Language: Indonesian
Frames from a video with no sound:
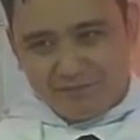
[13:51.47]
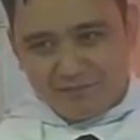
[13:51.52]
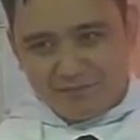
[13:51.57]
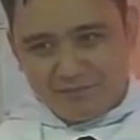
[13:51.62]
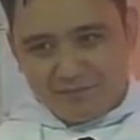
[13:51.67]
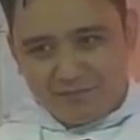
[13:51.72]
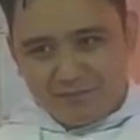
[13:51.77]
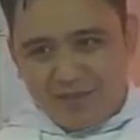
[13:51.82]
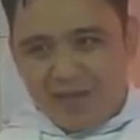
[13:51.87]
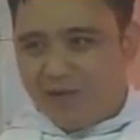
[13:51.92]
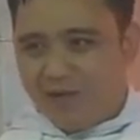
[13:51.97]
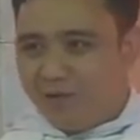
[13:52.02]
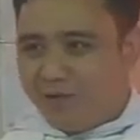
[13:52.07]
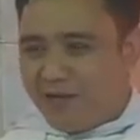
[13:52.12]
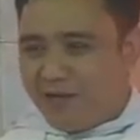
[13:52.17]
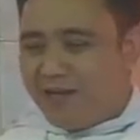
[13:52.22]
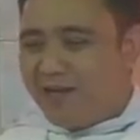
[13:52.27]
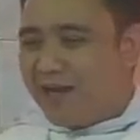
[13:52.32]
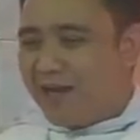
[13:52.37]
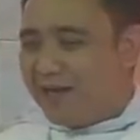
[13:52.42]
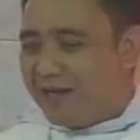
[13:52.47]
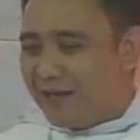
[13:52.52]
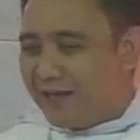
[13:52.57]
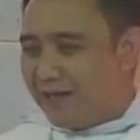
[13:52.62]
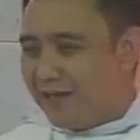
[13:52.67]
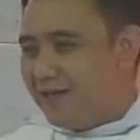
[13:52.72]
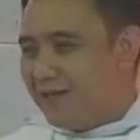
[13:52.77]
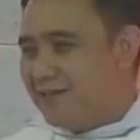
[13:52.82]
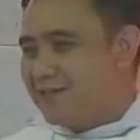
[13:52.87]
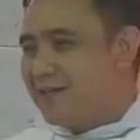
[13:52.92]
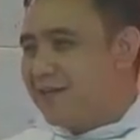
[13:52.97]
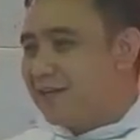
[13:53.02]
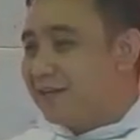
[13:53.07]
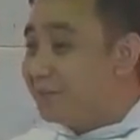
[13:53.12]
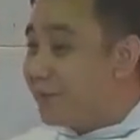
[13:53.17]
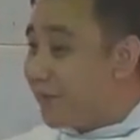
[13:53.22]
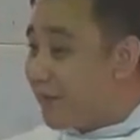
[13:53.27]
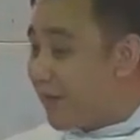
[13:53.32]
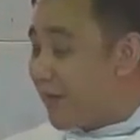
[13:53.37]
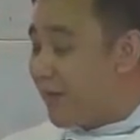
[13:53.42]
Yang unik adalah saat
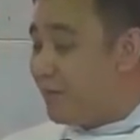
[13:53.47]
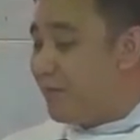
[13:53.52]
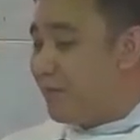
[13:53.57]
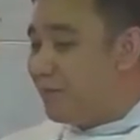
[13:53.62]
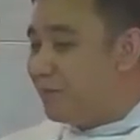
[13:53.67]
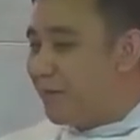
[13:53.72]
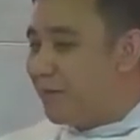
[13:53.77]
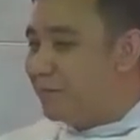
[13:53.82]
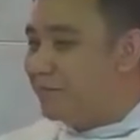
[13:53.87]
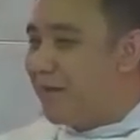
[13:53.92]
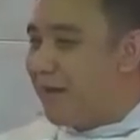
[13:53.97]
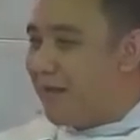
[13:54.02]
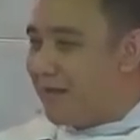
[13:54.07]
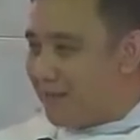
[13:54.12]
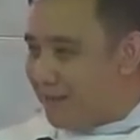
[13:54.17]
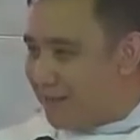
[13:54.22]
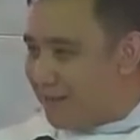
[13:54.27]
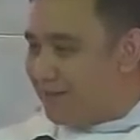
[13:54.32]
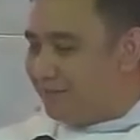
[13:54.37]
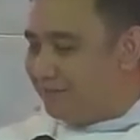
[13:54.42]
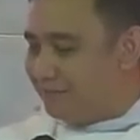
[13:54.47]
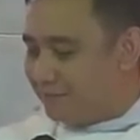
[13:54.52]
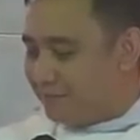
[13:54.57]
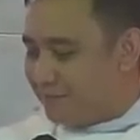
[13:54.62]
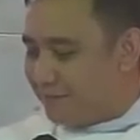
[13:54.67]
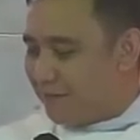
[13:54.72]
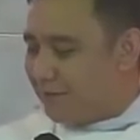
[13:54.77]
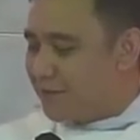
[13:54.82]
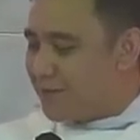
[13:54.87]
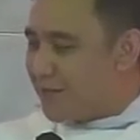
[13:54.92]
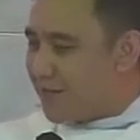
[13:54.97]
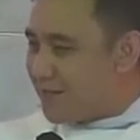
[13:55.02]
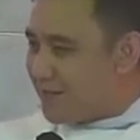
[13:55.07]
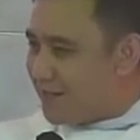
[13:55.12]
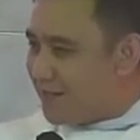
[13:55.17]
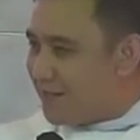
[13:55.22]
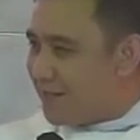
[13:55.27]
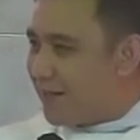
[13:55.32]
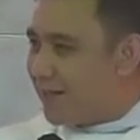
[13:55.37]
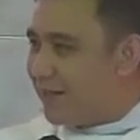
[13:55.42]
mereka memperbaiki, tentu saja
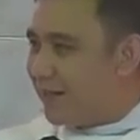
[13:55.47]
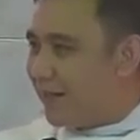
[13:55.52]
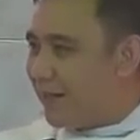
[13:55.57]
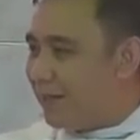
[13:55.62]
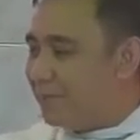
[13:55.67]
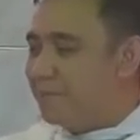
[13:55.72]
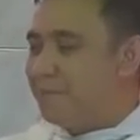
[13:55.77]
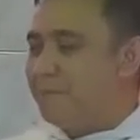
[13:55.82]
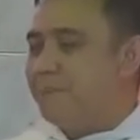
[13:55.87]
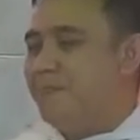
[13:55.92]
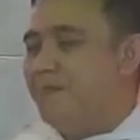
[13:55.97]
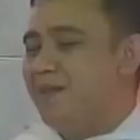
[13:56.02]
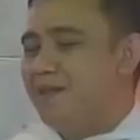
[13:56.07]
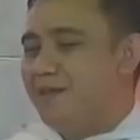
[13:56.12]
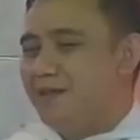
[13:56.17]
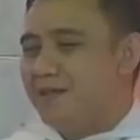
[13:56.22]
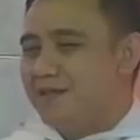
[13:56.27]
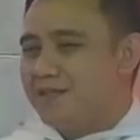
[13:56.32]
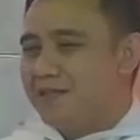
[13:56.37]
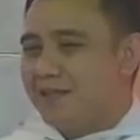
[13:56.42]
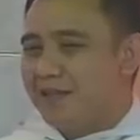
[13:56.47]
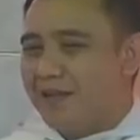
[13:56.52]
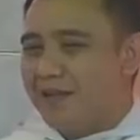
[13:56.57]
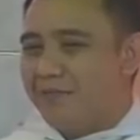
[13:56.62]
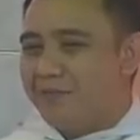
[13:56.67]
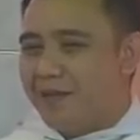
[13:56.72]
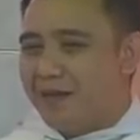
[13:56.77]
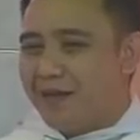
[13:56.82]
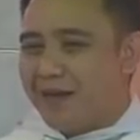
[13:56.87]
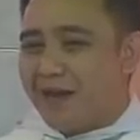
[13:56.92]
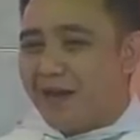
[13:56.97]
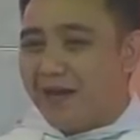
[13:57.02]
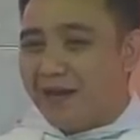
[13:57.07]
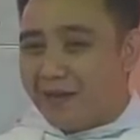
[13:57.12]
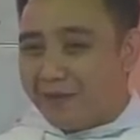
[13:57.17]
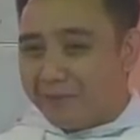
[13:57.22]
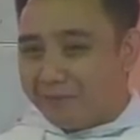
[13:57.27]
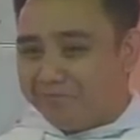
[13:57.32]
dengan lem, setelah mereka lem,